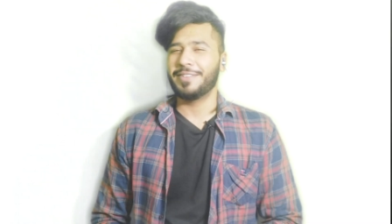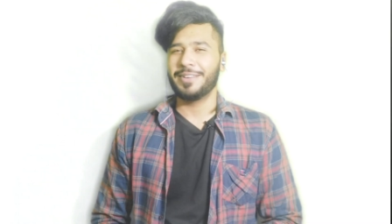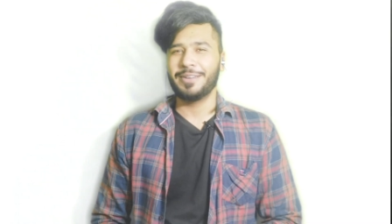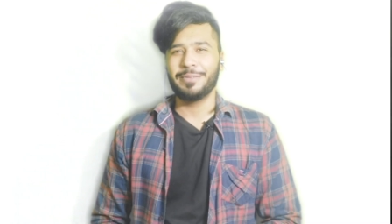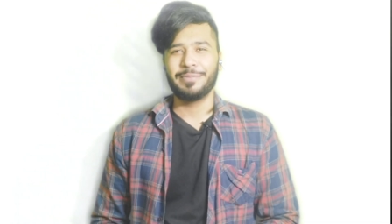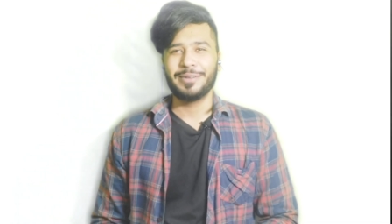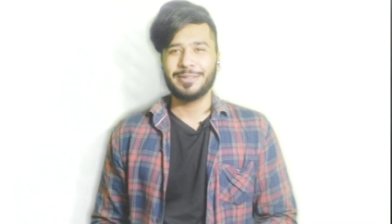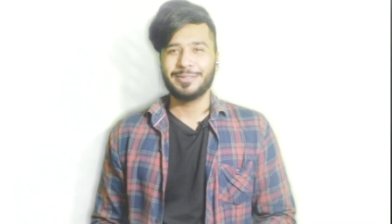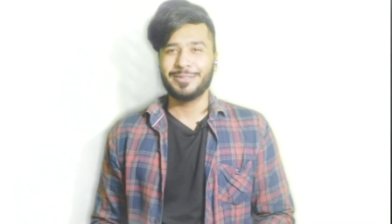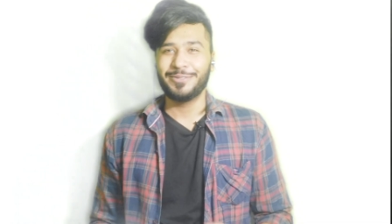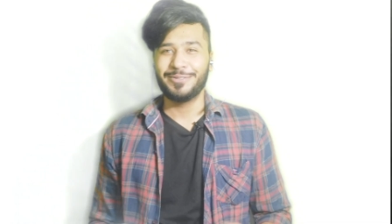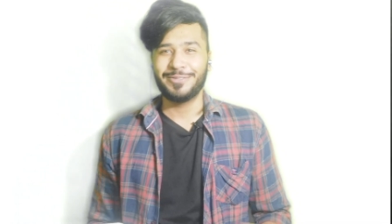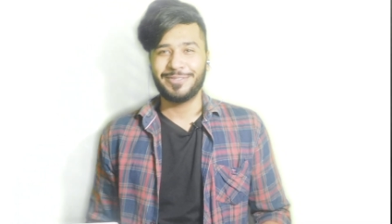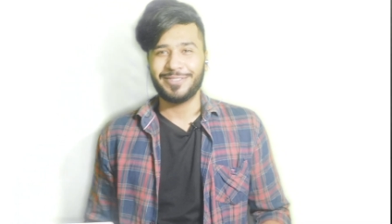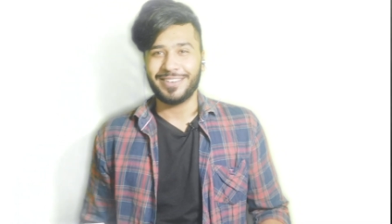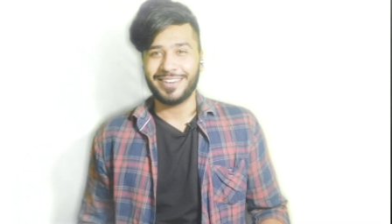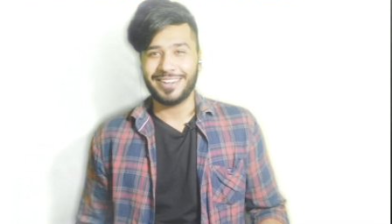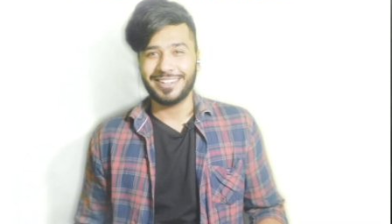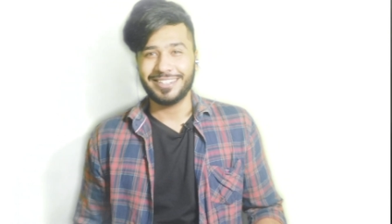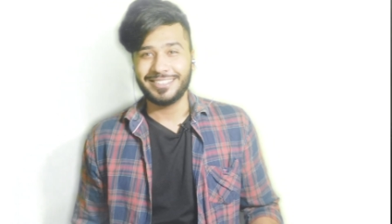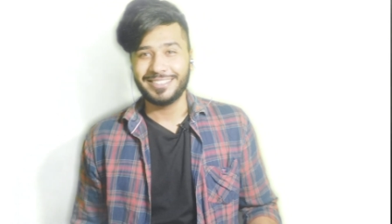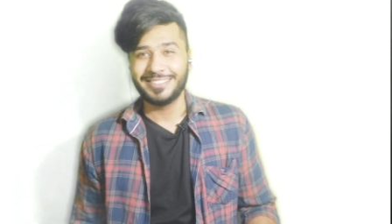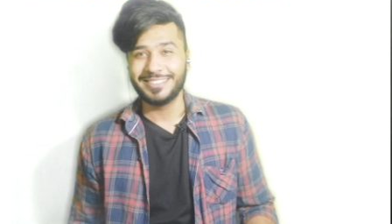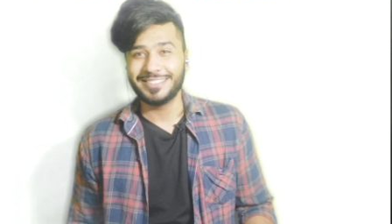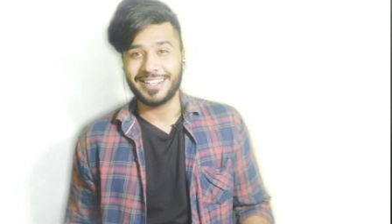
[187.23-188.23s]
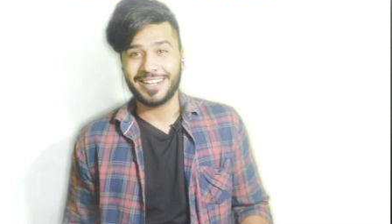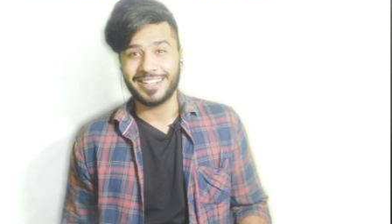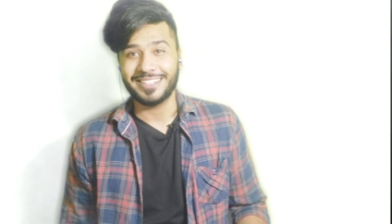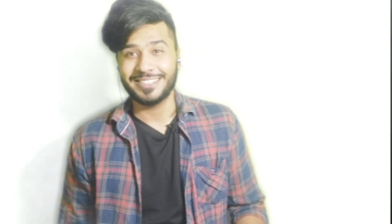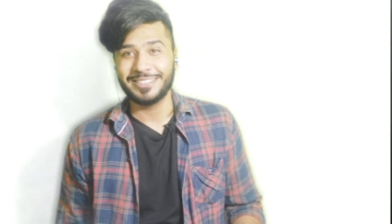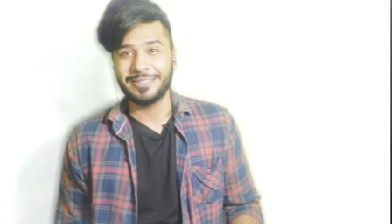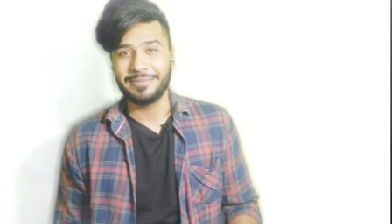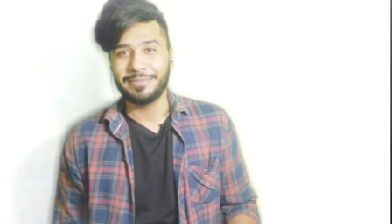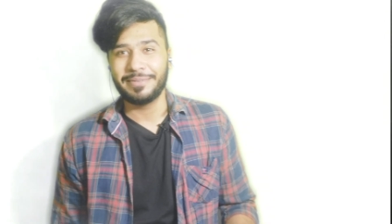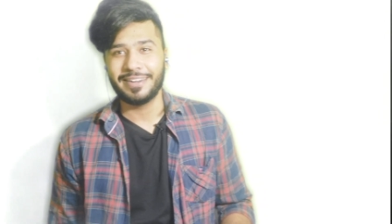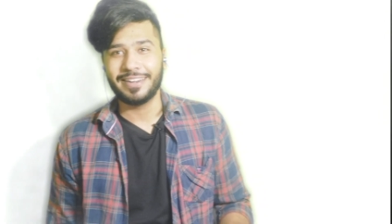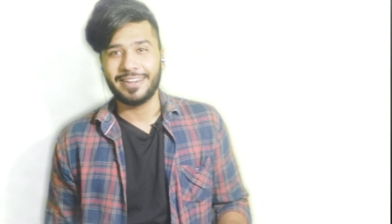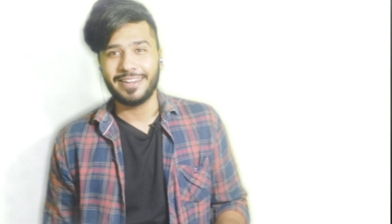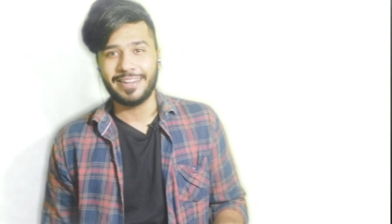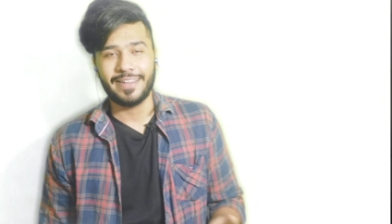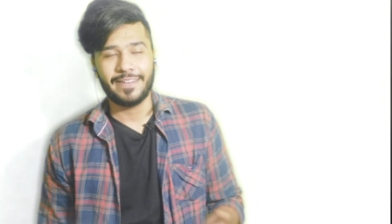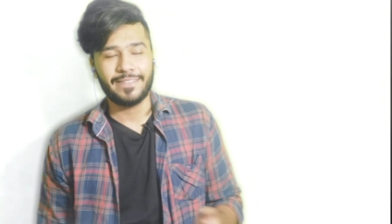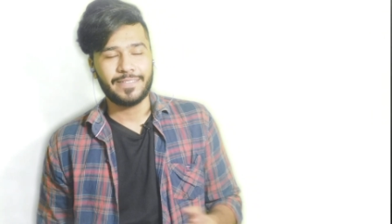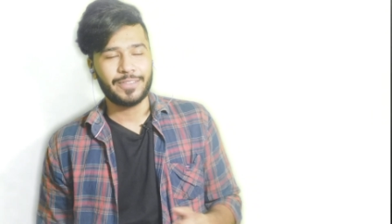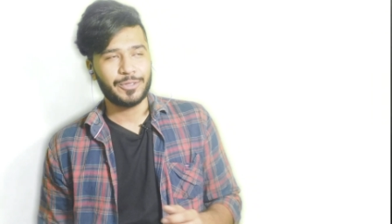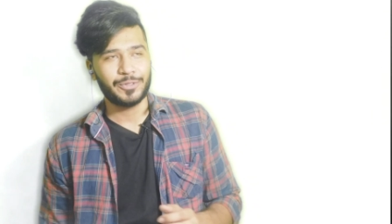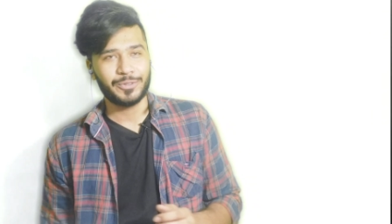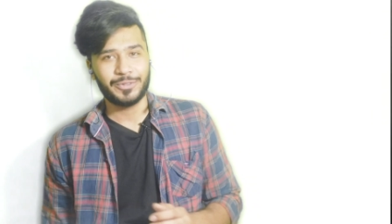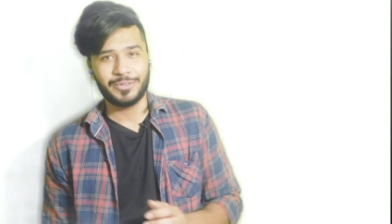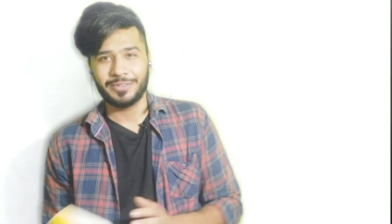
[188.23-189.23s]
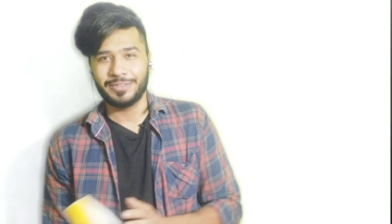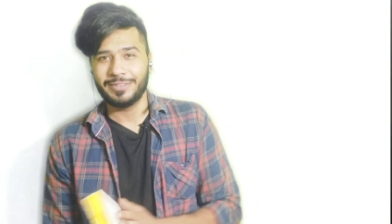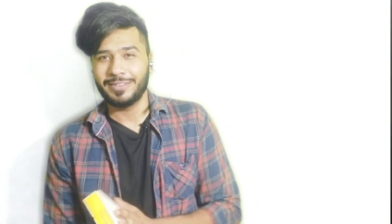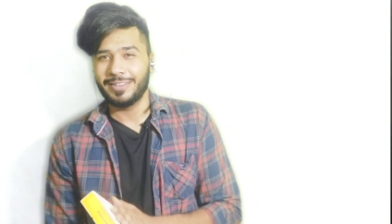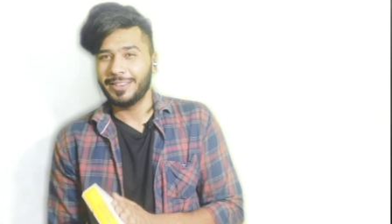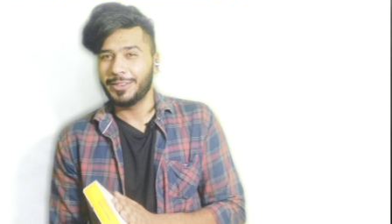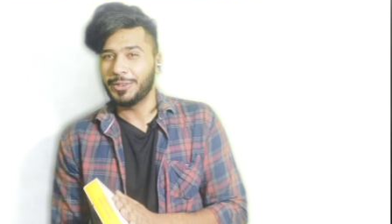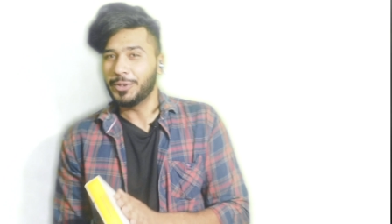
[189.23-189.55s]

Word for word: वन प्लस में फास्ट चार्जिंग मिल रही है तो